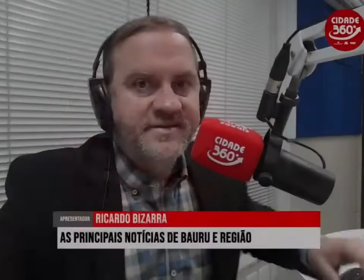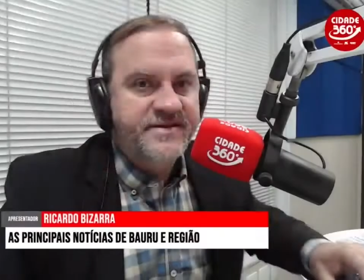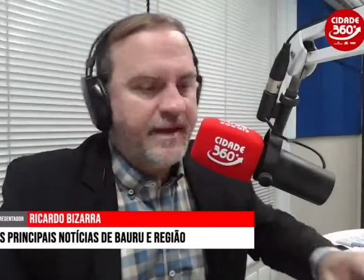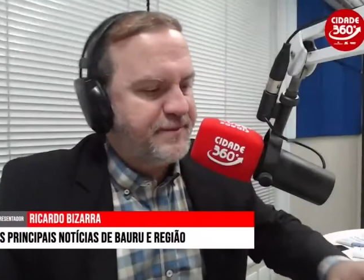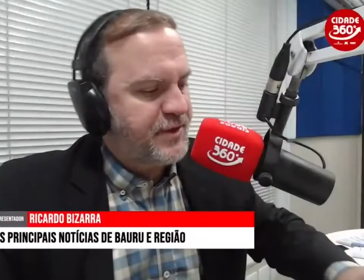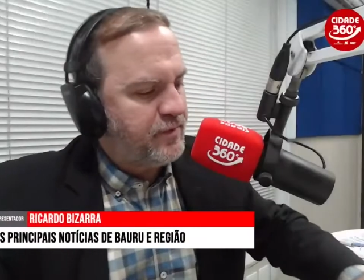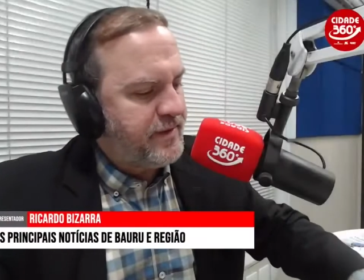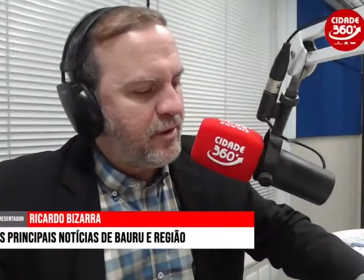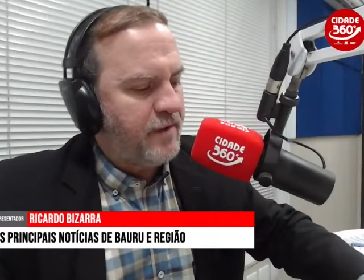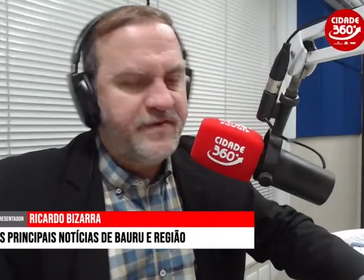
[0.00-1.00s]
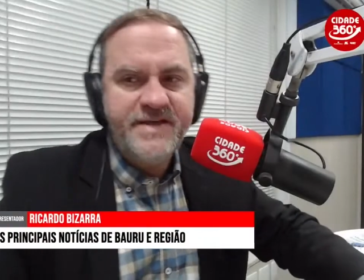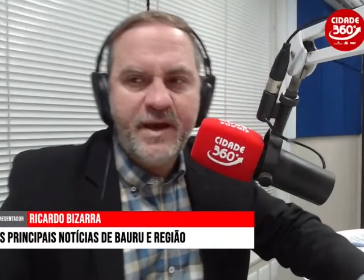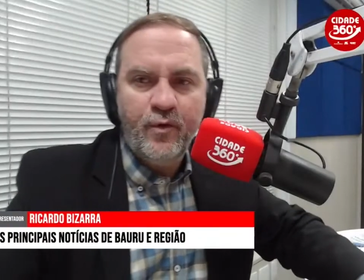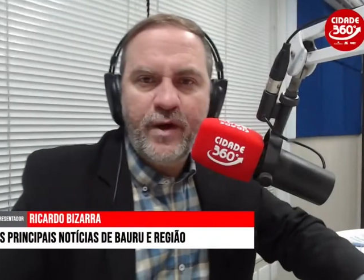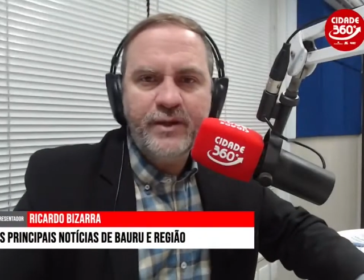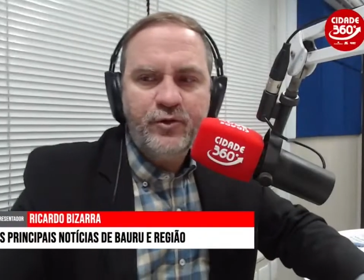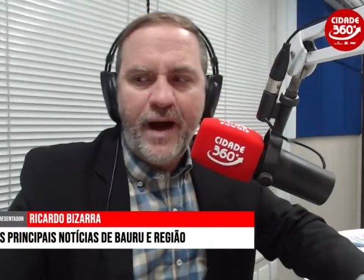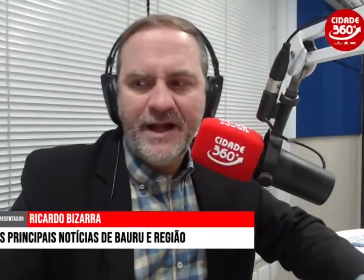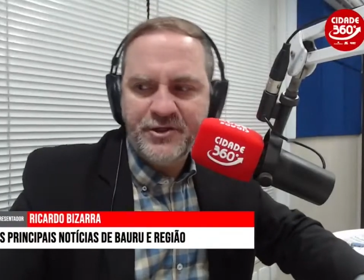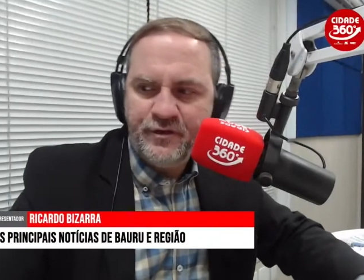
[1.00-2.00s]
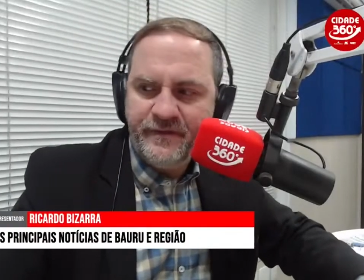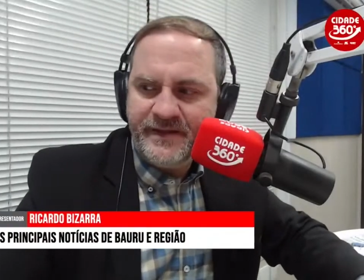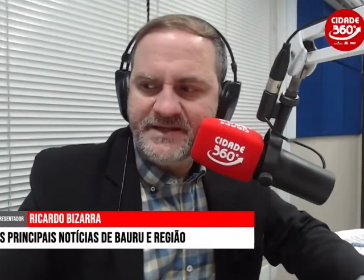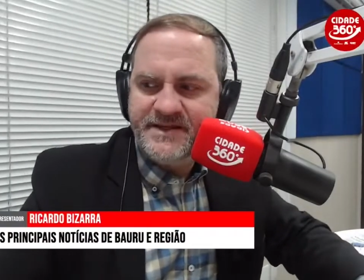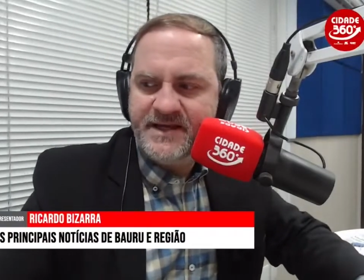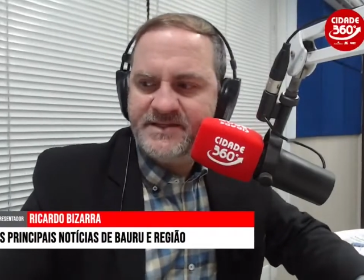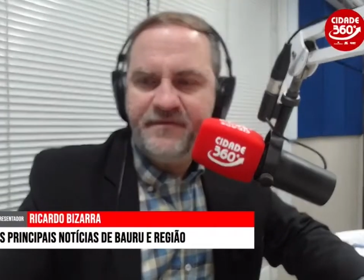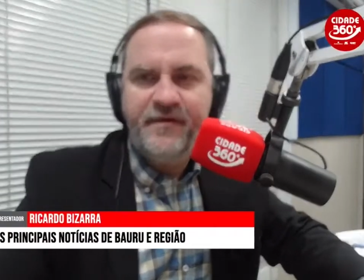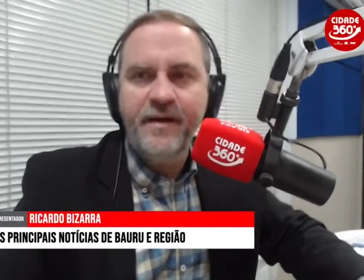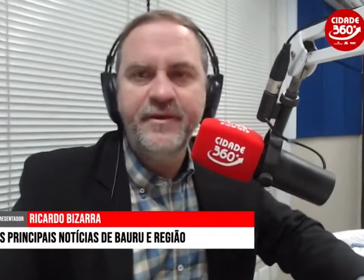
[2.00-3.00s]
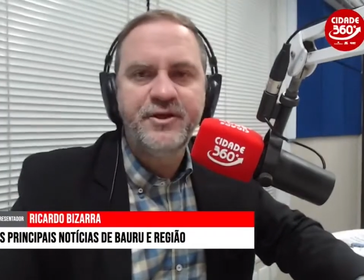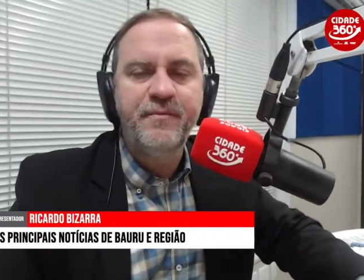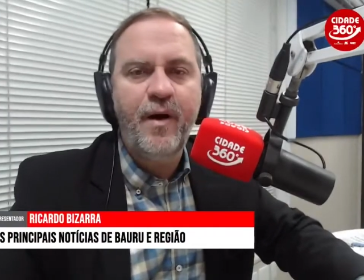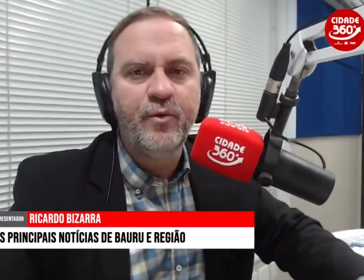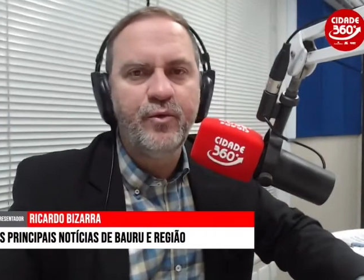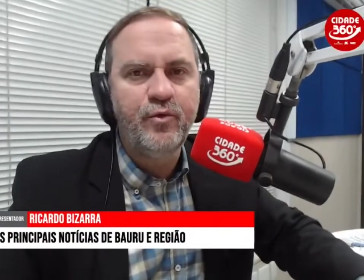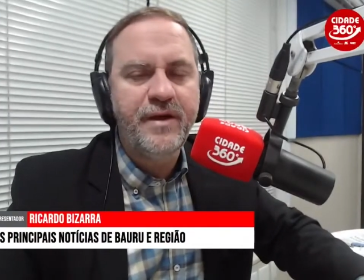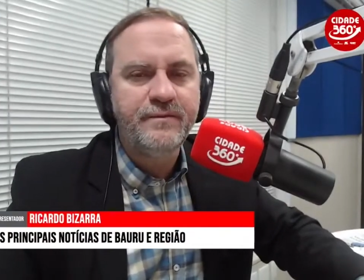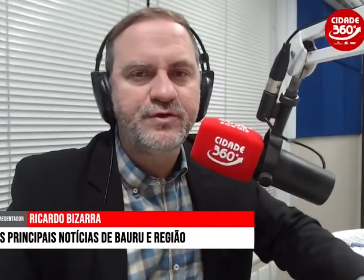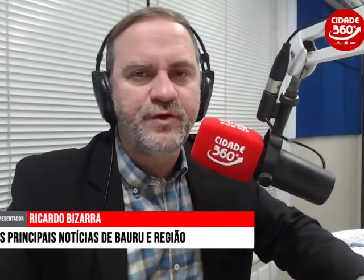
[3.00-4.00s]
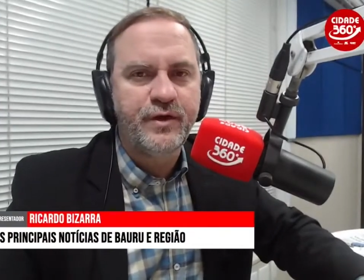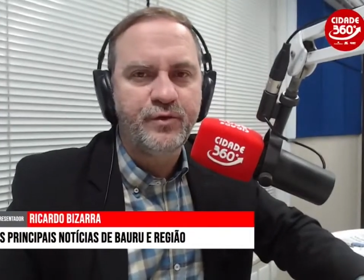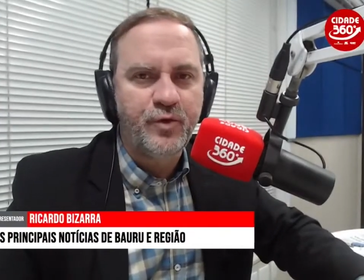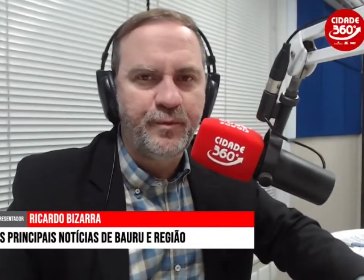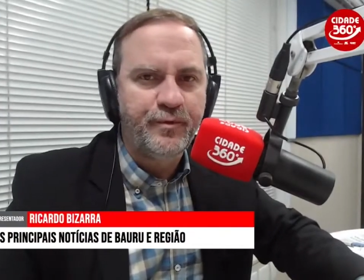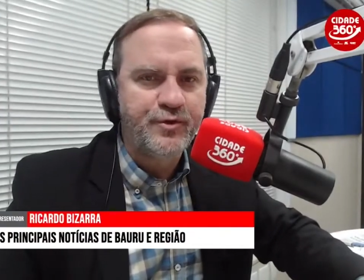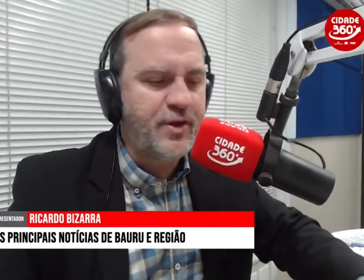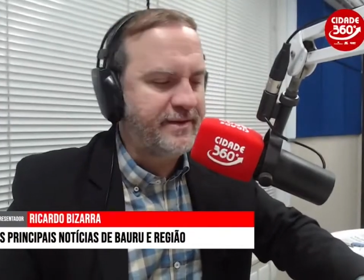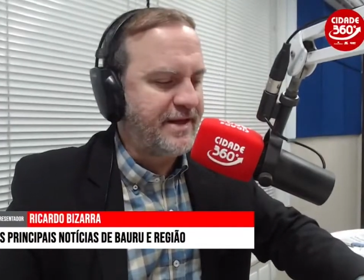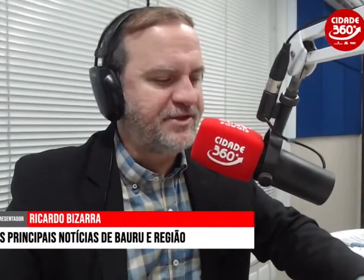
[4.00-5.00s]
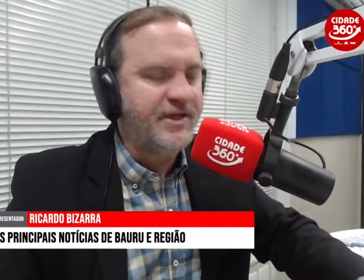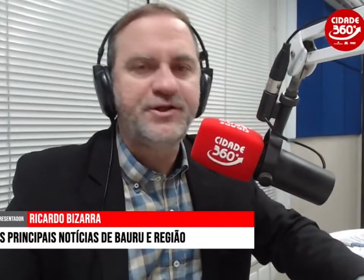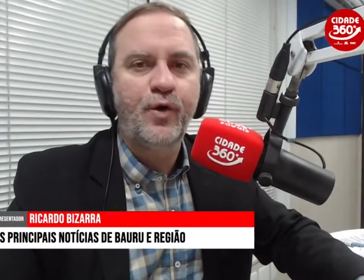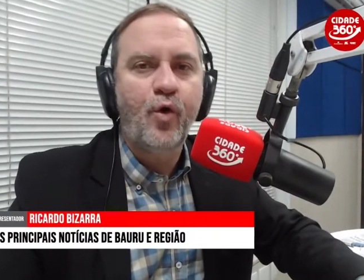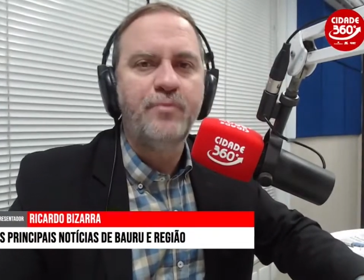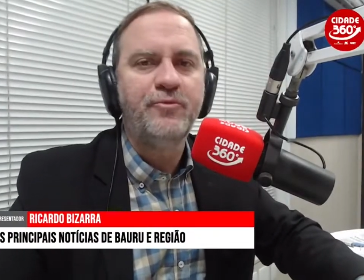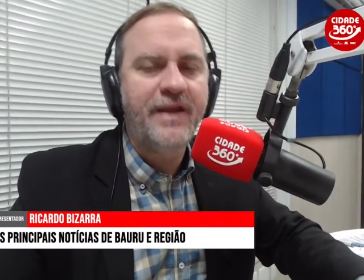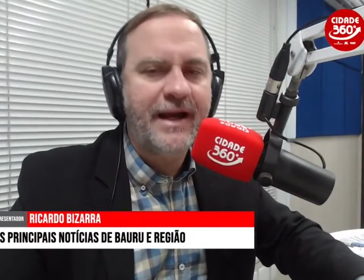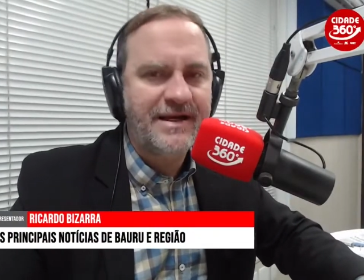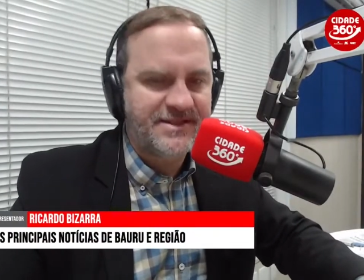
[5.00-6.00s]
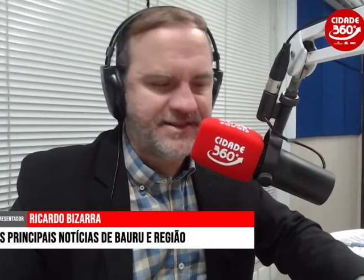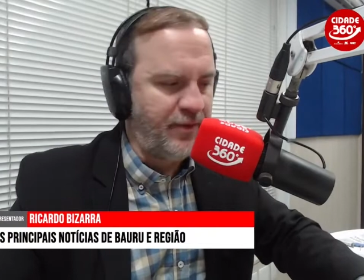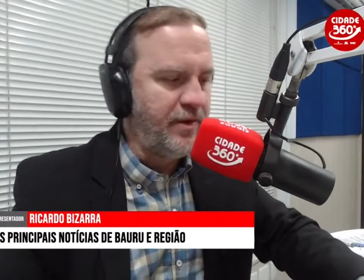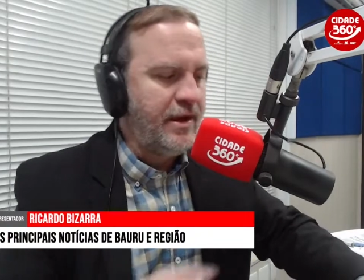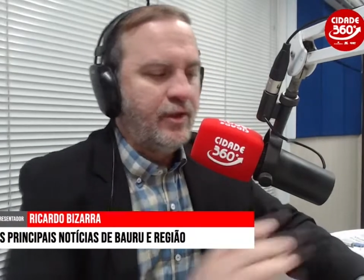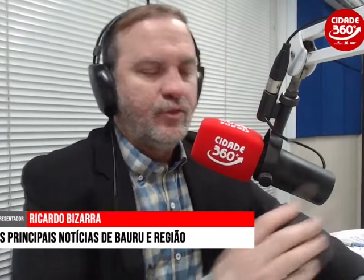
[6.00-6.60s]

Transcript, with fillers: ZYD908, Rádio 96 FM de Bauru, uma emissora do grupo JG de Comunicação.